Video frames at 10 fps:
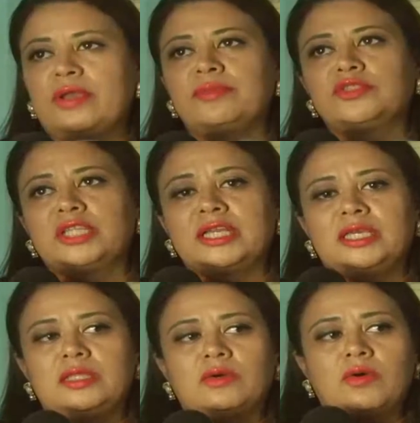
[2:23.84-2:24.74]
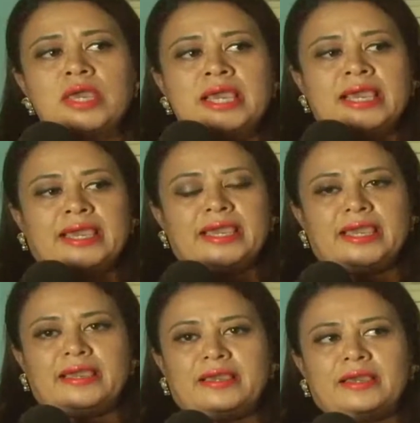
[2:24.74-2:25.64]
hemos tenido,
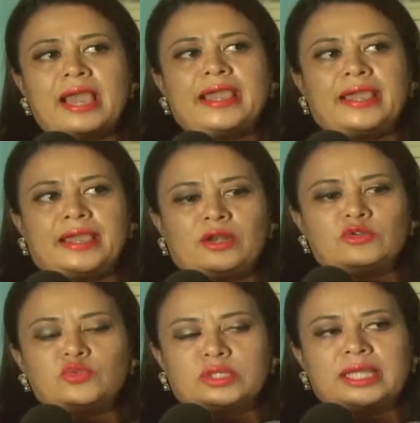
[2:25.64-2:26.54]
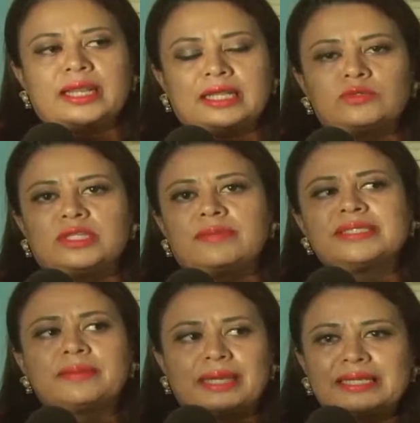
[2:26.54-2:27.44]
eh, en, las
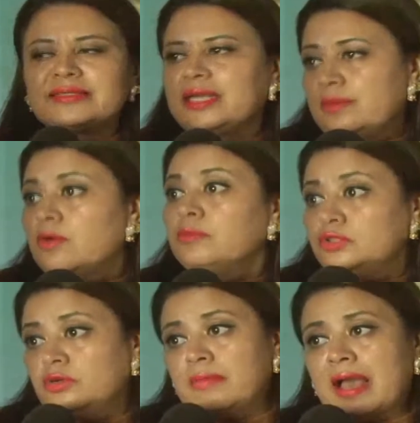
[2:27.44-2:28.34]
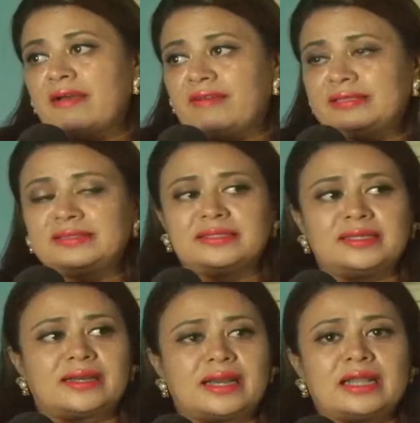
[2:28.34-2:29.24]
últimas semanas tenemos muchos más
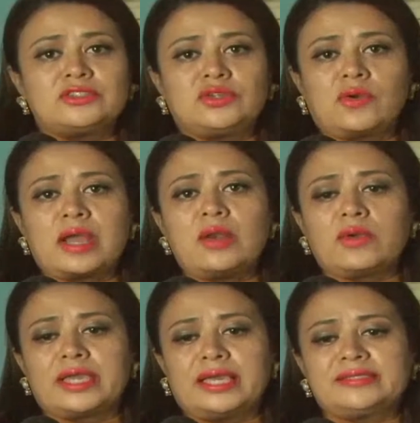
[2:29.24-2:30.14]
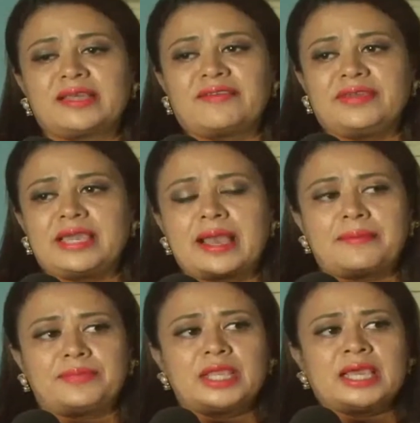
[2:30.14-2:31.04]
avances en relación a lo que se
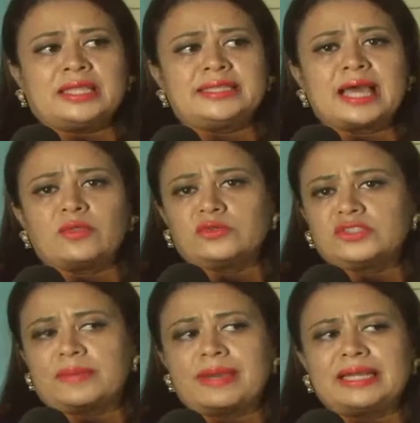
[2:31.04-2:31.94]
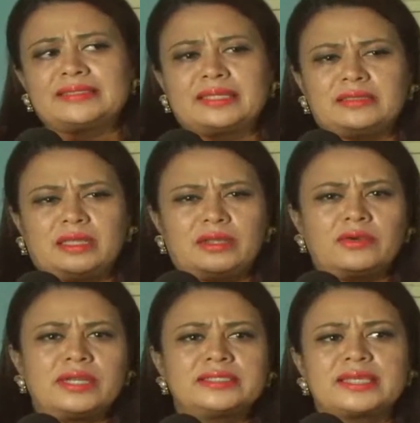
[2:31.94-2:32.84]
había mm, dado semanas
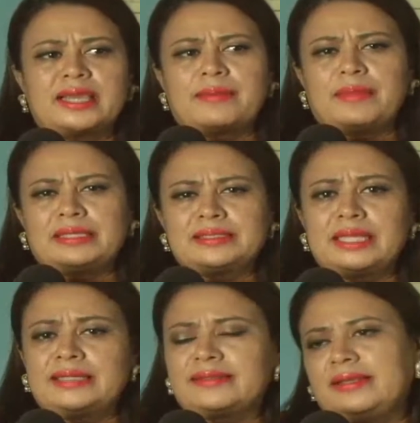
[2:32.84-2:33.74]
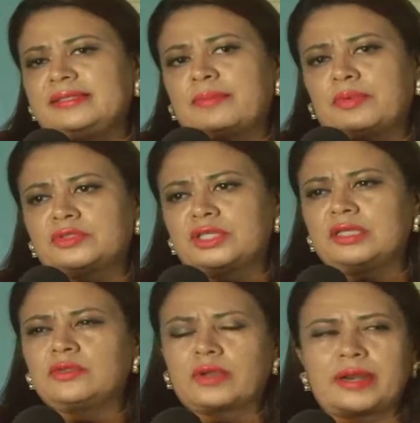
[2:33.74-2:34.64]
anteriores, que era más del
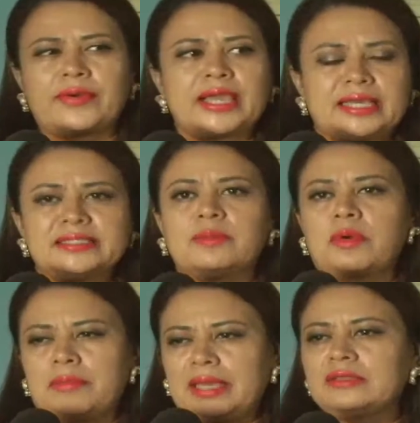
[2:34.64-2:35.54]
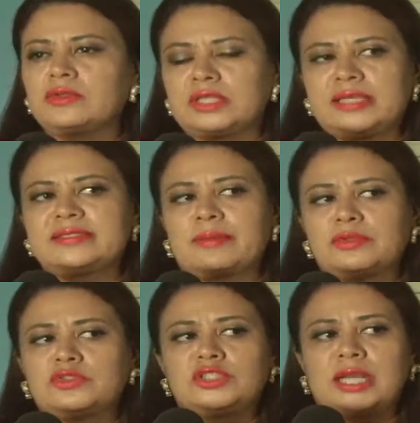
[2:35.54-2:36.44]
30%. Creo que en este momento
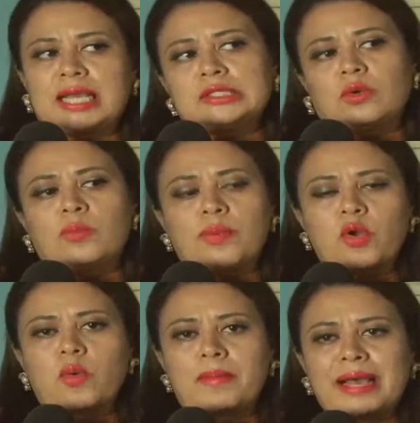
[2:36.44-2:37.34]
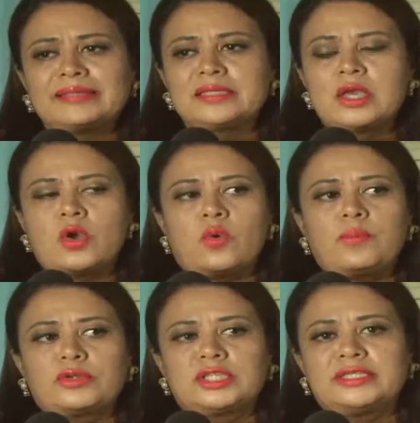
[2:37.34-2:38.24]
estamos oscilando un poco más,
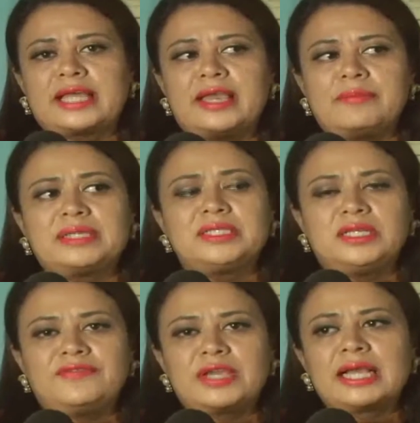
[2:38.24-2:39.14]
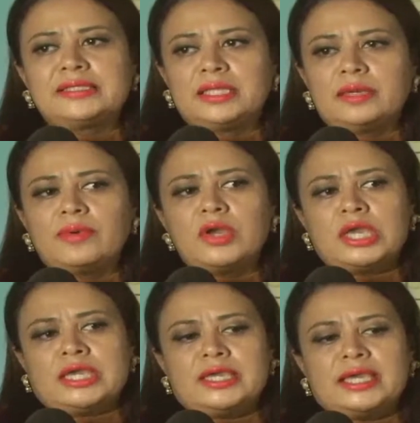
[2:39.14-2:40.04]
un porcentaje más significativo
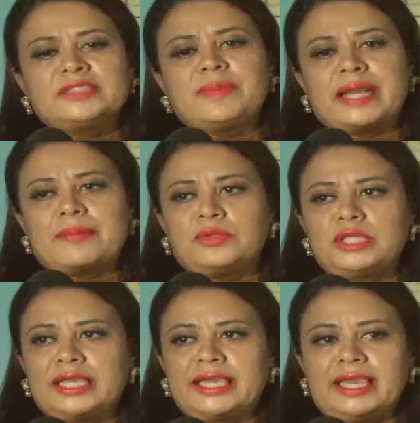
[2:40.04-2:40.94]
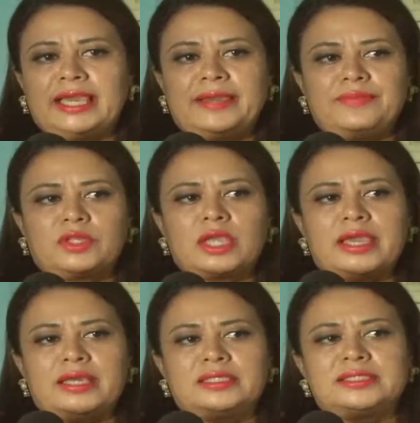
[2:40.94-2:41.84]
y esperamos de que mm,
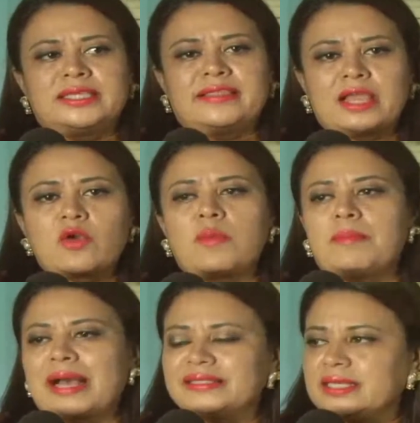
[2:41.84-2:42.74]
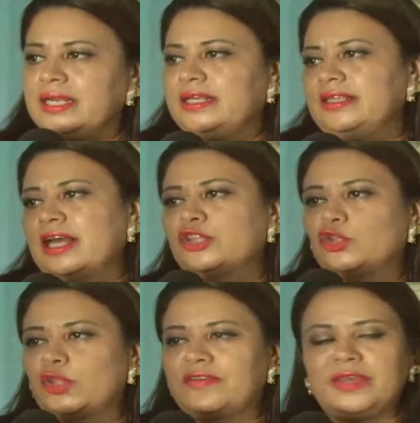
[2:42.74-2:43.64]
eh, se dé con más celeridad
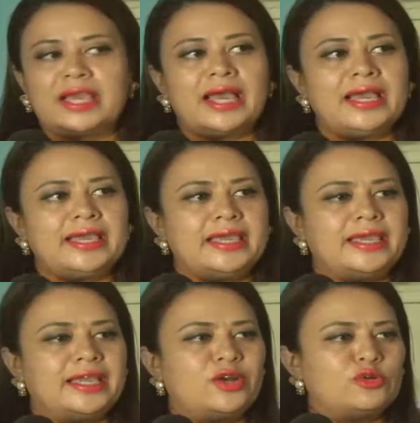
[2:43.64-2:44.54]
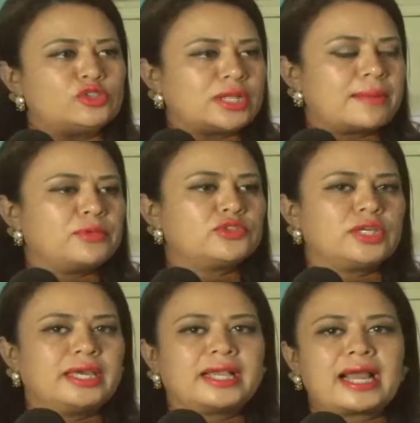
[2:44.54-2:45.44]
todavía eh, en los tramos
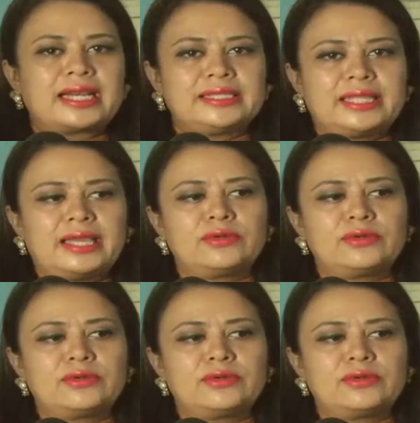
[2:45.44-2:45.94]
carreteros